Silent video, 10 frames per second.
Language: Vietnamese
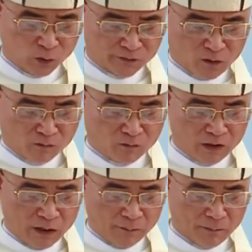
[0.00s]
của dòng
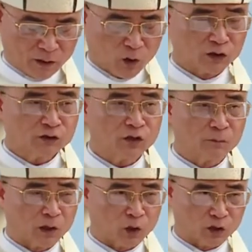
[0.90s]
mà còn
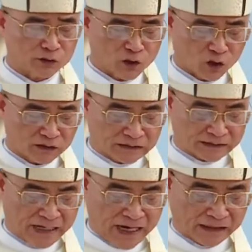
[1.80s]
mà còn cho
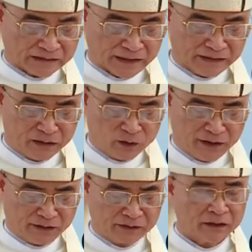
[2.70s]
tất cả thanh thiếu
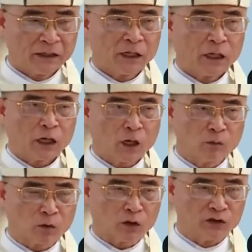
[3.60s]
niên
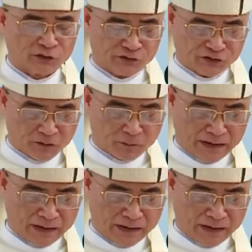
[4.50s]
không có được sức